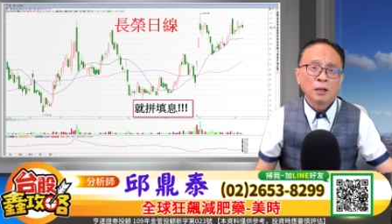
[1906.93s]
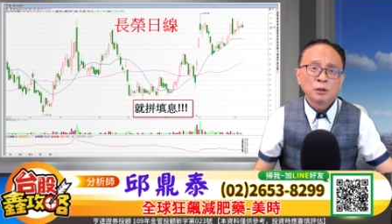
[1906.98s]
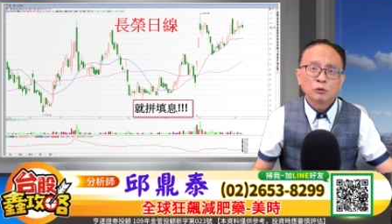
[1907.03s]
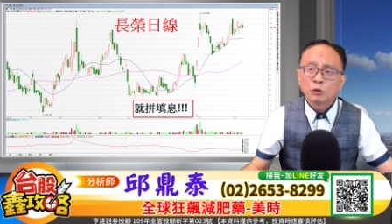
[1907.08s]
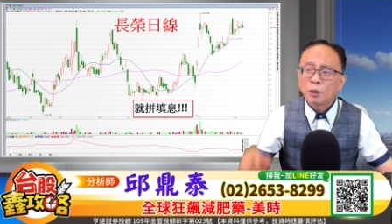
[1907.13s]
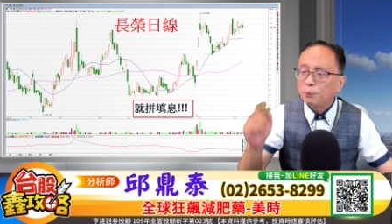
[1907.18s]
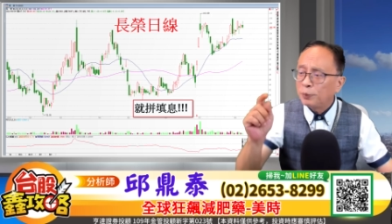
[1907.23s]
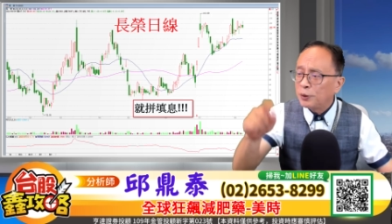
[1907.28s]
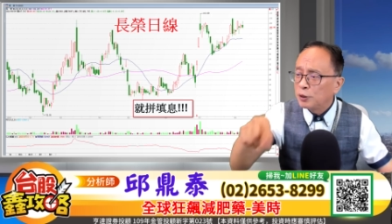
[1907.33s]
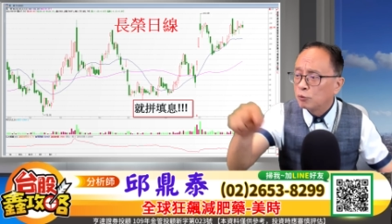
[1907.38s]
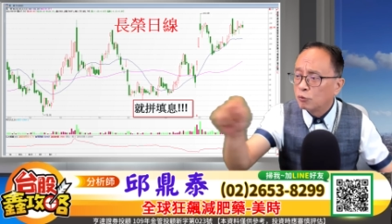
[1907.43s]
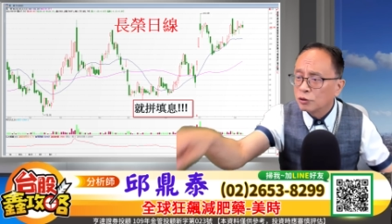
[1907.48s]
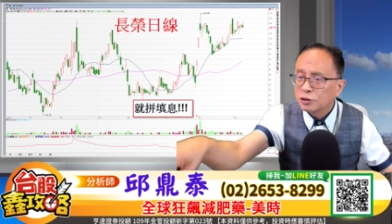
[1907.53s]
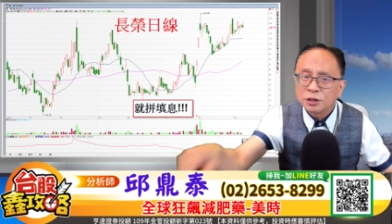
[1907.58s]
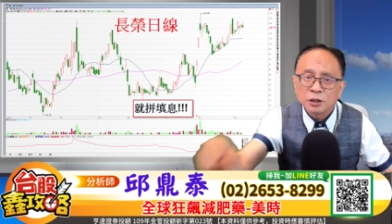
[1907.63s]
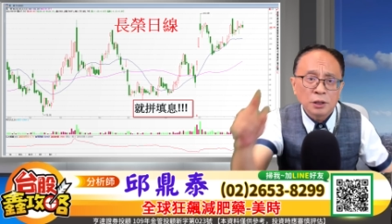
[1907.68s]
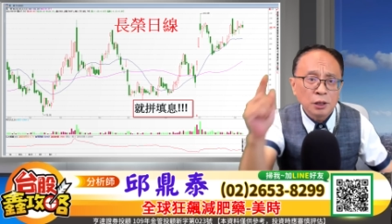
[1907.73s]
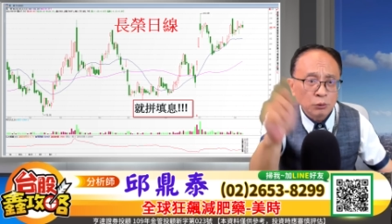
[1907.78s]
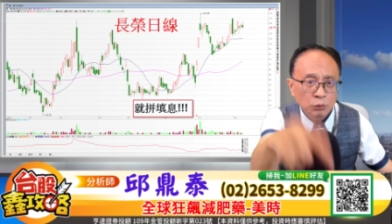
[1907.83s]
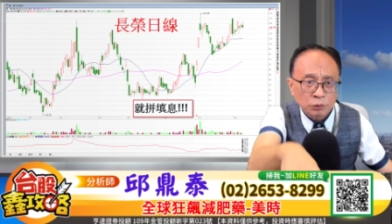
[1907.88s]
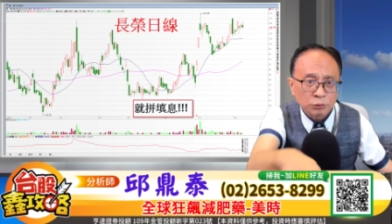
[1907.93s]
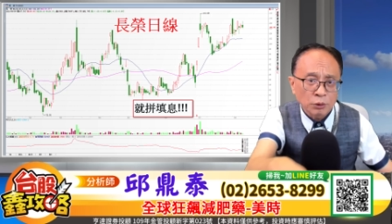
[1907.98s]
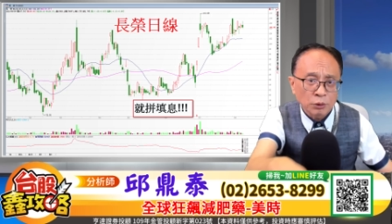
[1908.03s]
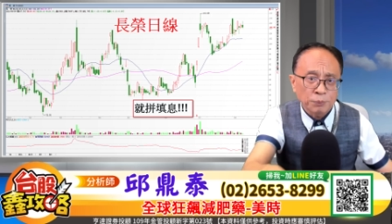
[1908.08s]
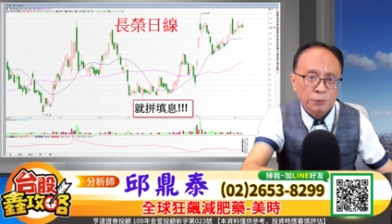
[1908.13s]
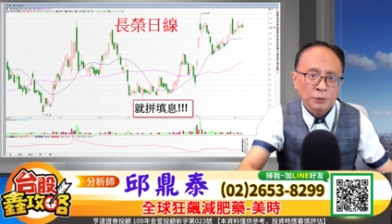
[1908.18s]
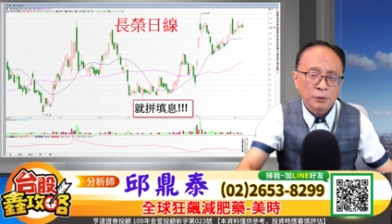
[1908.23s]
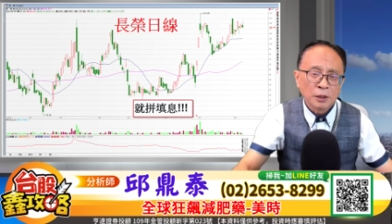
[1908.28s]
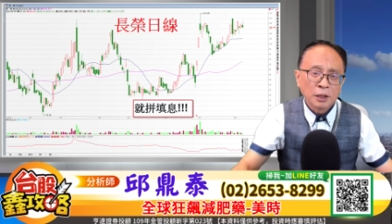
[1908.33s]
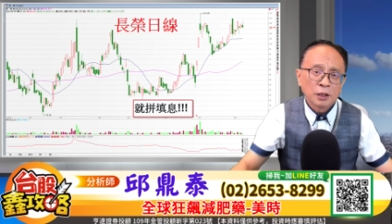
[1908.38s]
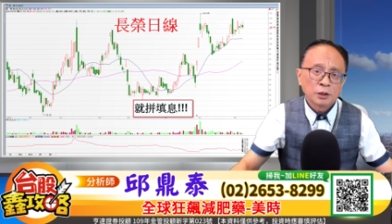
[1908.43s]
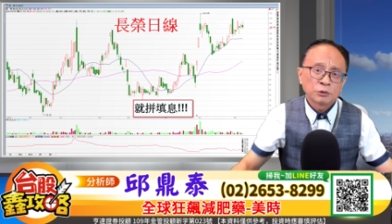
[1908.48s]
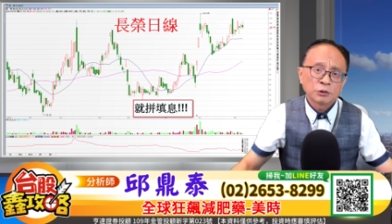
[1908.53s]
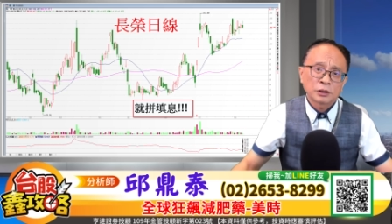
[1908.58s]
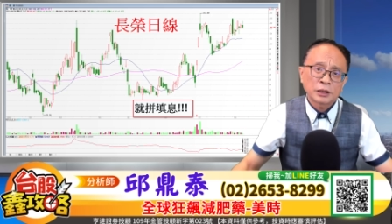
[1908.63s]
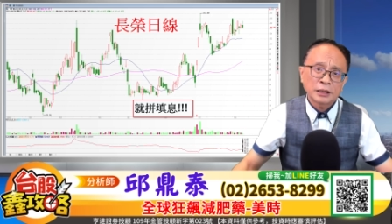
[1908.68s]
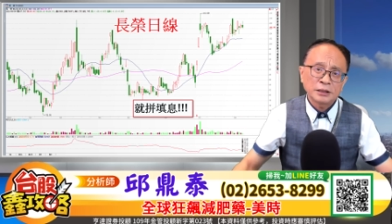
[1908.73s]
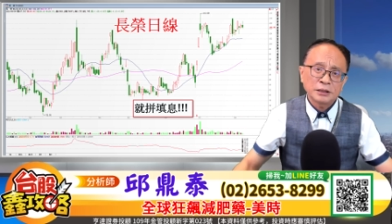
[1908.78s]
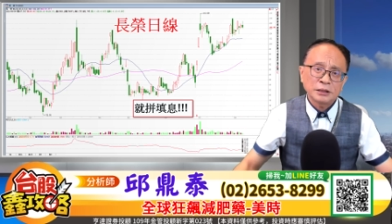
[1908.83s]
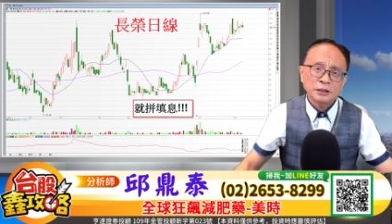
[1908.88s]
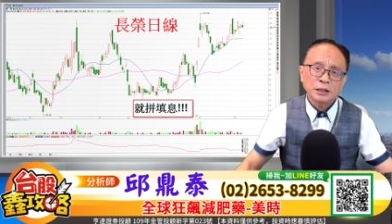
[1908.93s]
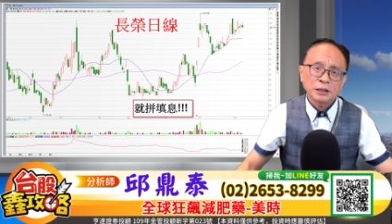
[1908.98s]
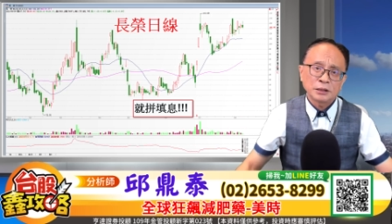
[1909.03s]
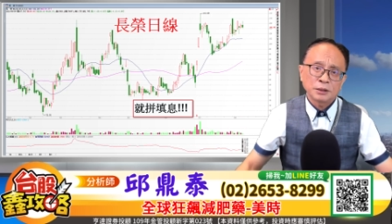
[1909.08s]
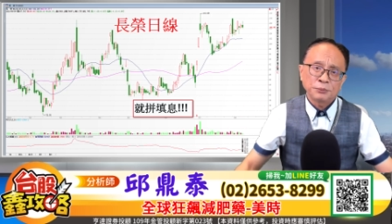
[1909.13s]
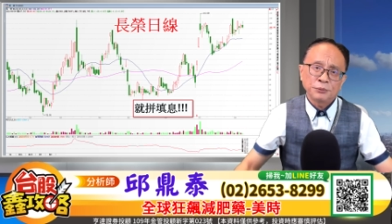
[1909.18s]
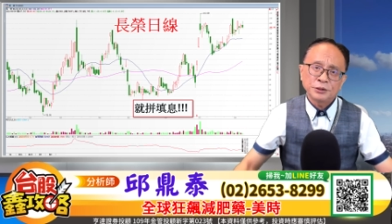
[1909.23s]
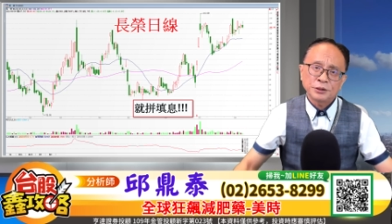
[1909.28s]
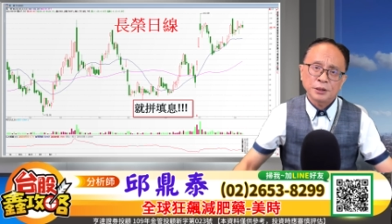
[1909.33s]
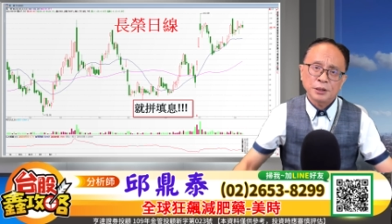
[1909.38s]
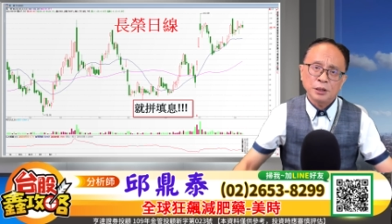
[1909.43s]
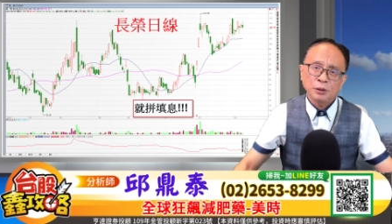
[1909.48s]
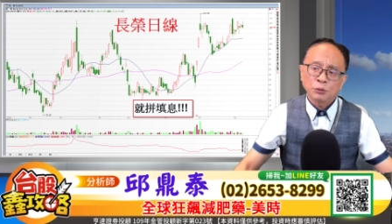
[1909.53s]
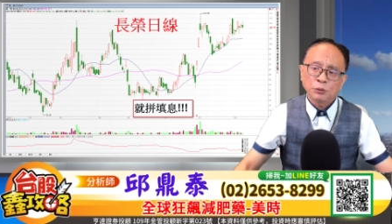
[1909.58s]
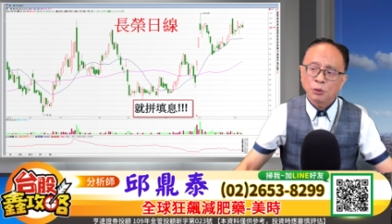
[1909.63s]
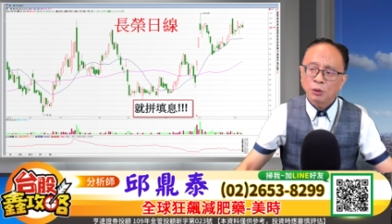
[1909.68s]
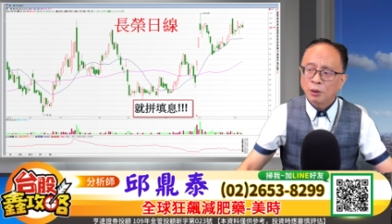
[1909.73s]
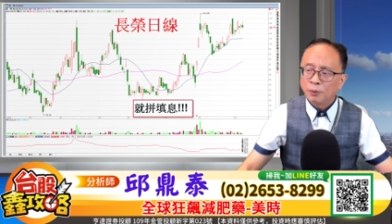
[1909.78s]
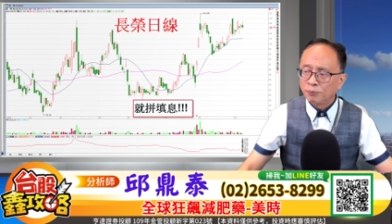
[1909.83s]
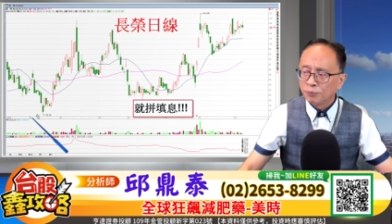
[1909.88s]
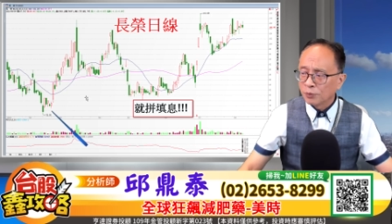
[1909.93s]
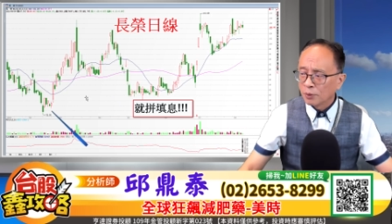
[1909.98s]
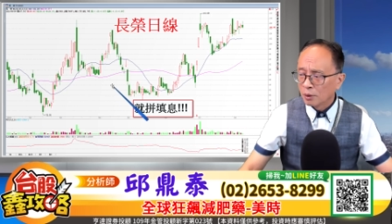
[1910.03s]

对苹果是利多，对对台积电怎么会是利多？